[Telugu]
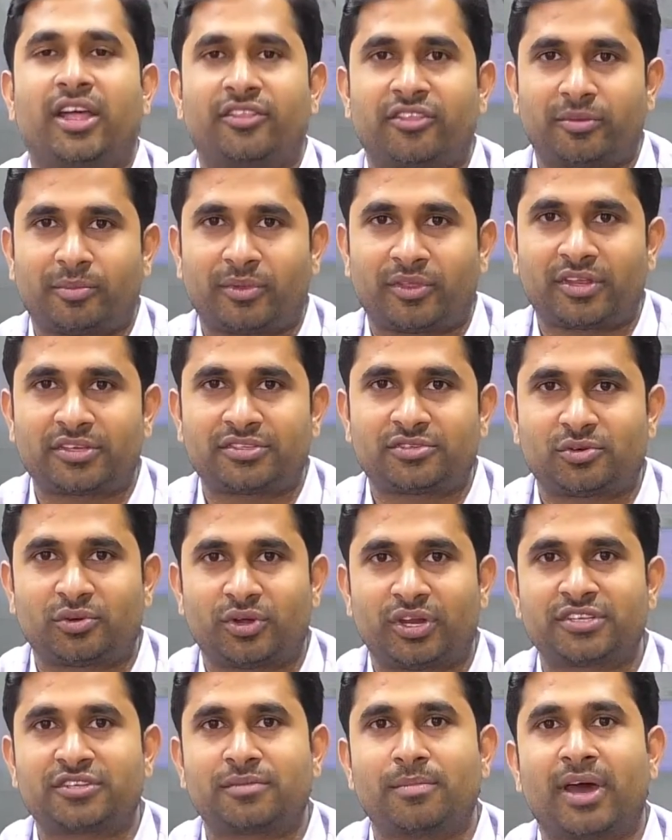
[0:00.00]
ఆంధ్రప్రదేశ్
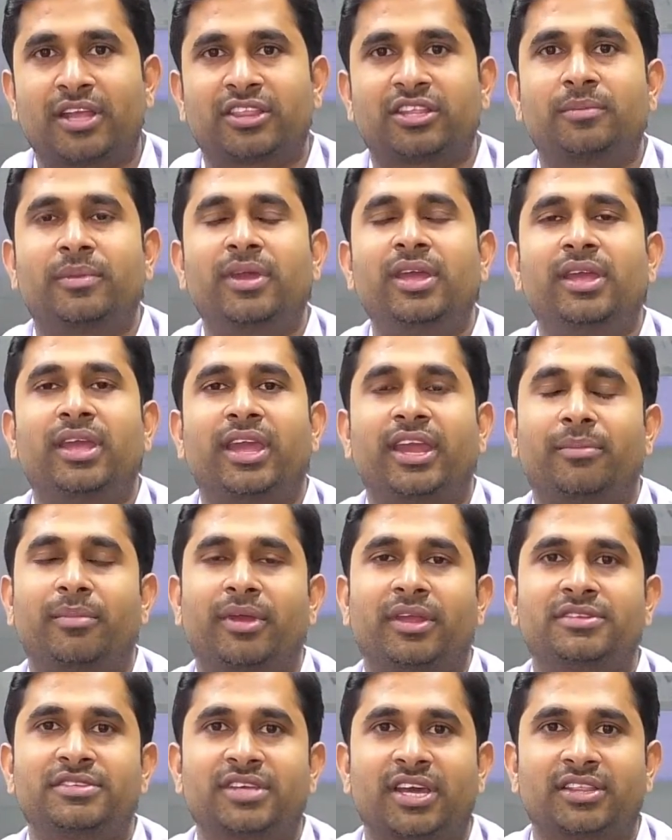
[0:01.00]
స్టూడెంట్స్కి మాత్రమే
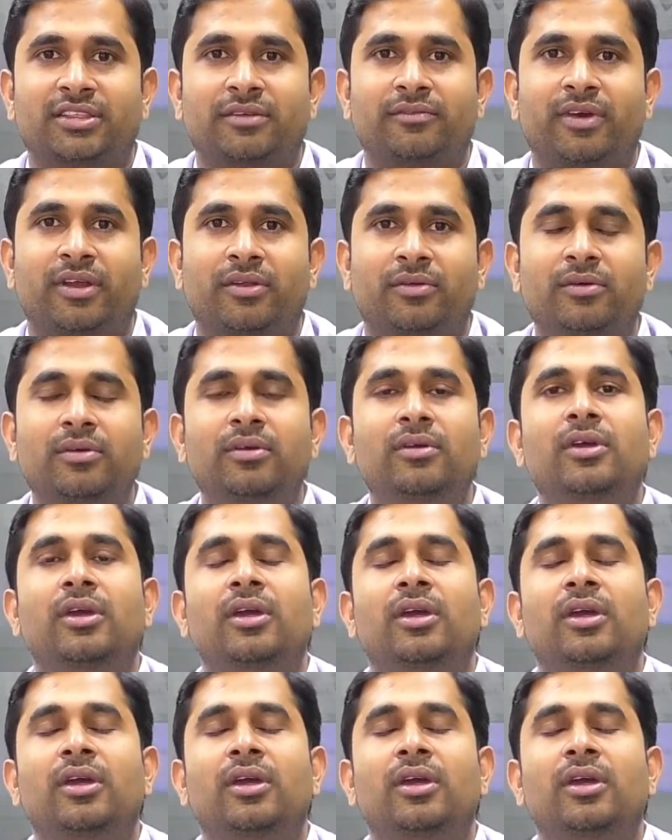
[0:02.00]
ఎనభై శాతం వరకు